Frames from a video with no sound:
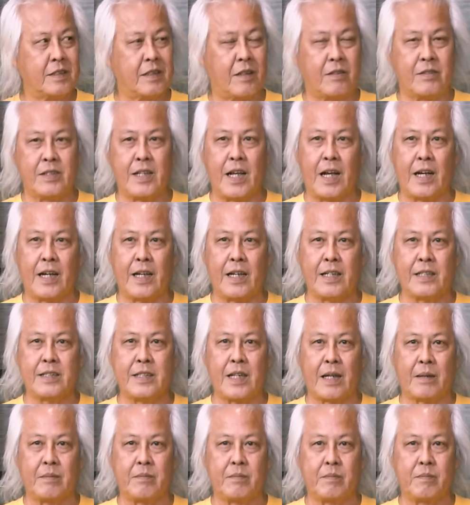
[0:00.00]
เขาอยากให้
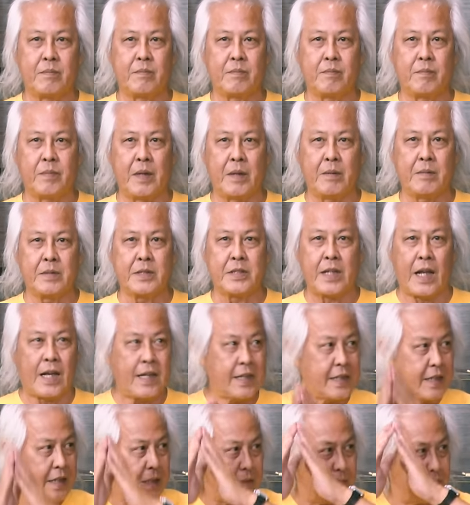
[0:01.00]
จัดเป็นภาษาอังกฤษ